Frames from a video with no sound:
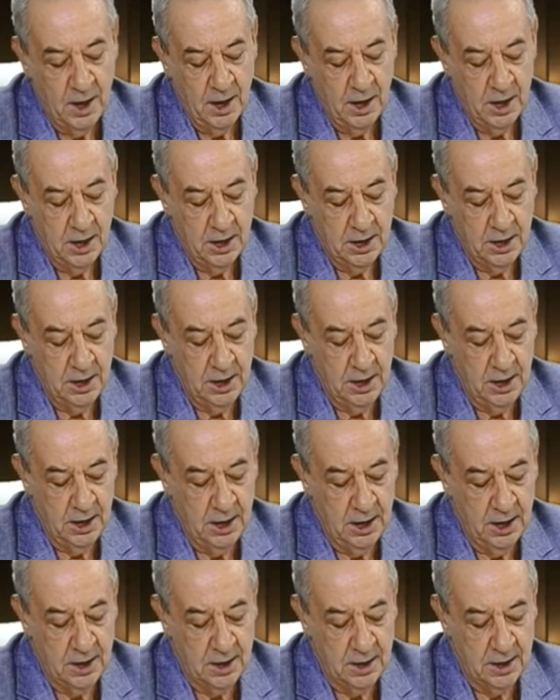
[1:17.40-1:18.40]

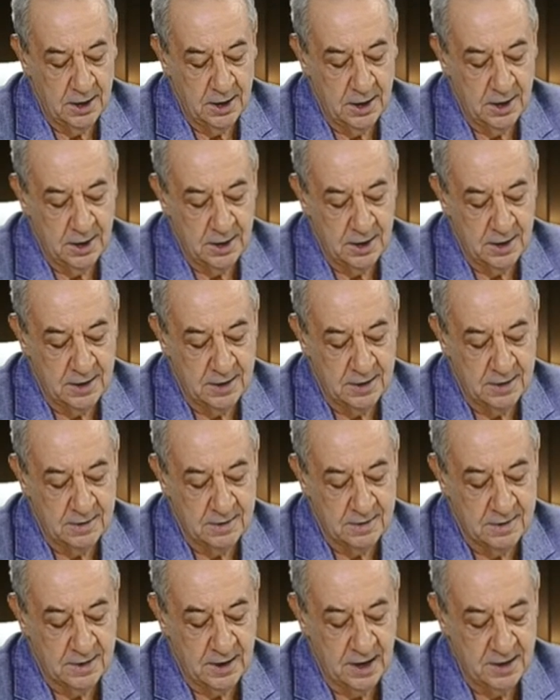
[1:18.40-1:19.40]
и, э,
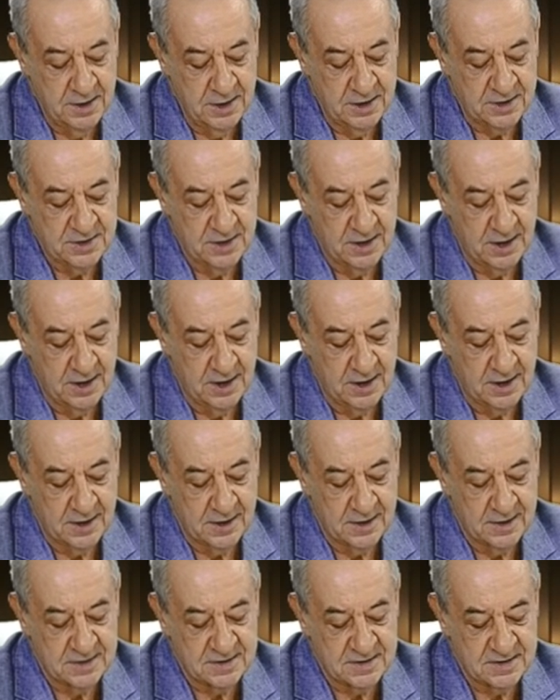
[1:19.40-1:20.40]
конечно,
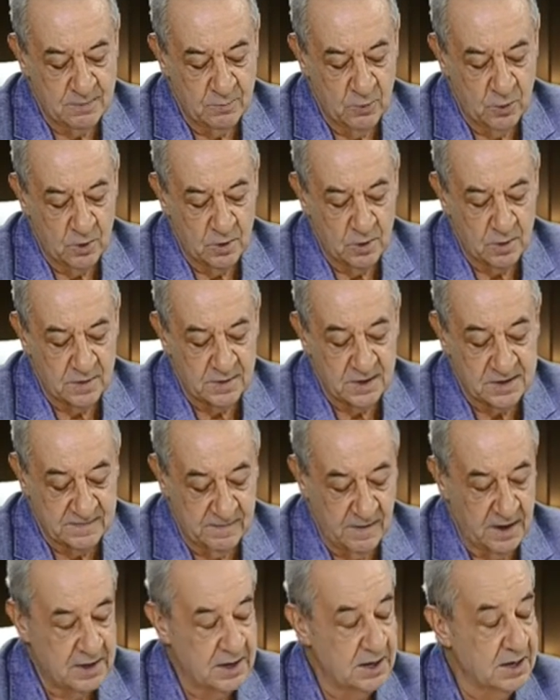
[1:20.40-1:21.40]
само
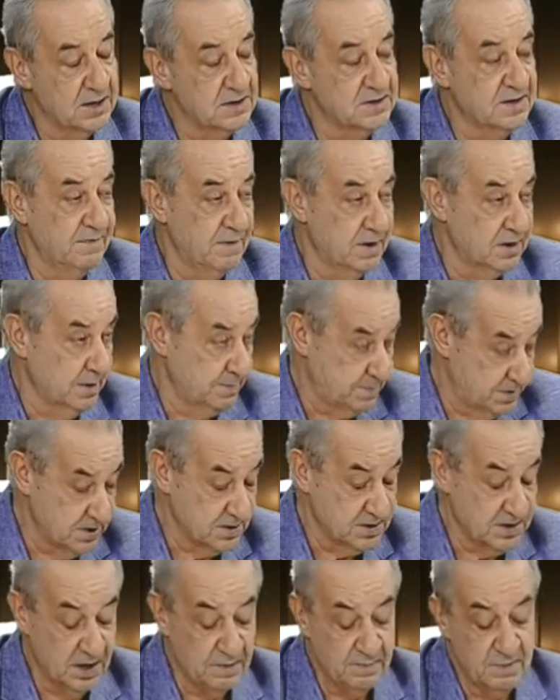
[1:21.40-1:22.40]
название Совет
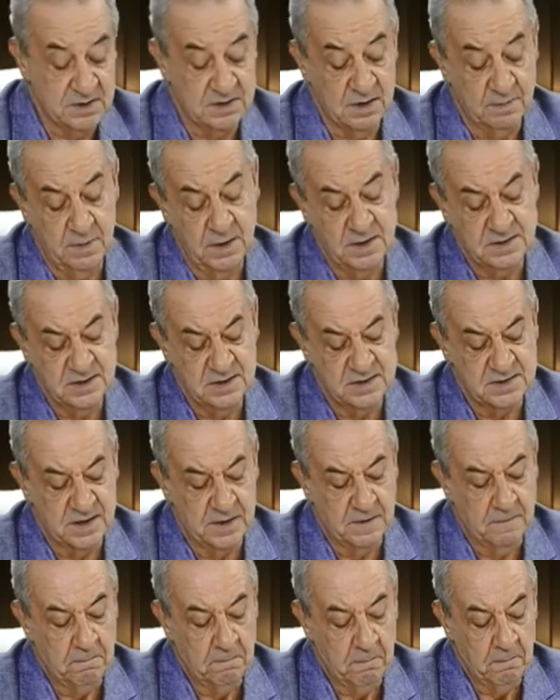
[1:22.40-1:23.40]
общественной безопасности
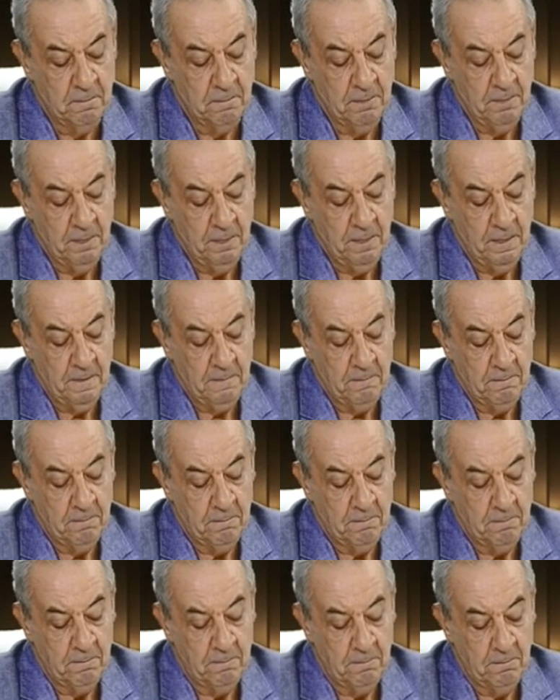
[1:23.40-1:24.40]

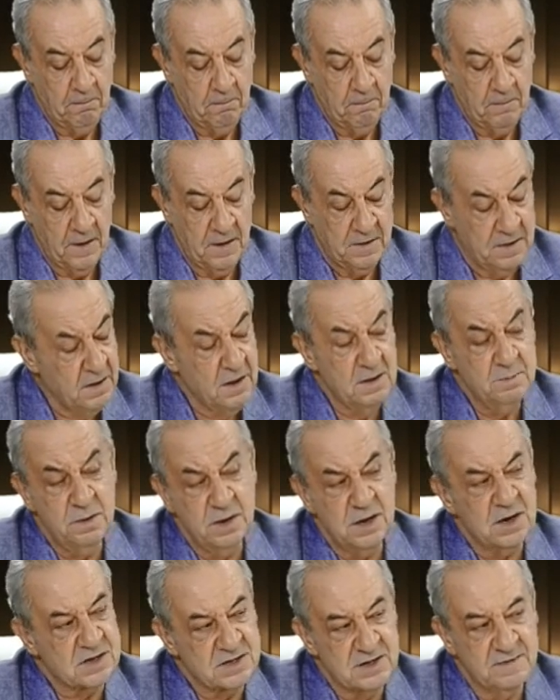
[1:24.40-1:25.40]
хотелось бы
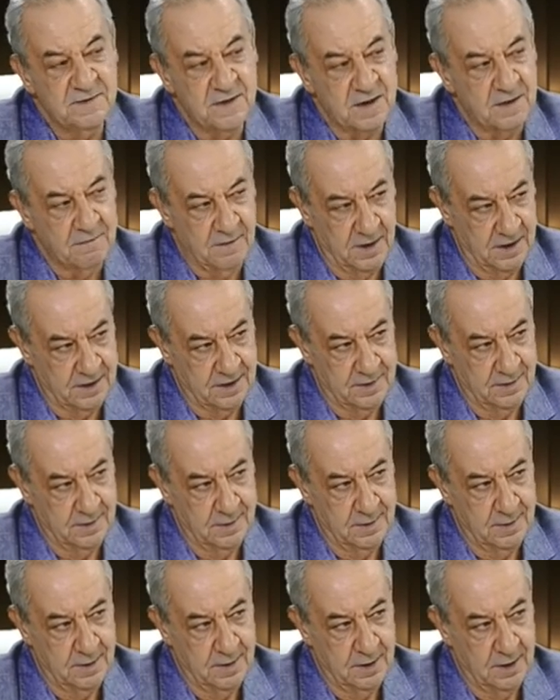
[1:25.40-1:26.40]
расшифровать.
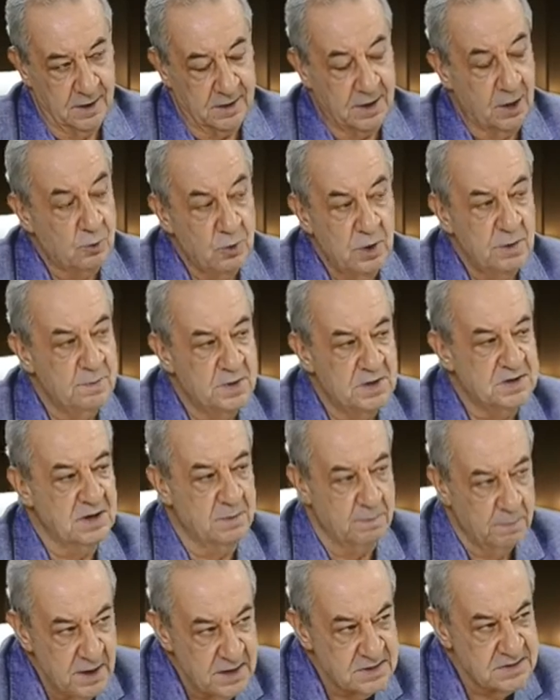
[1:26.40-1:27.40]
О какой
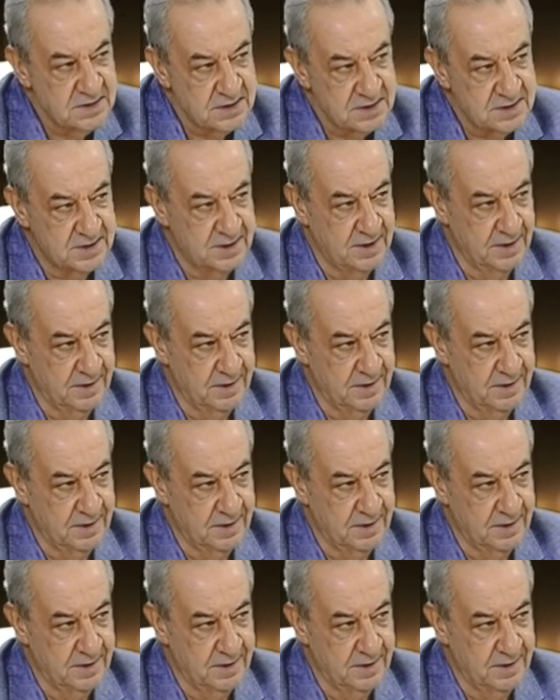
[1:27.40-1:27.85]
безопасности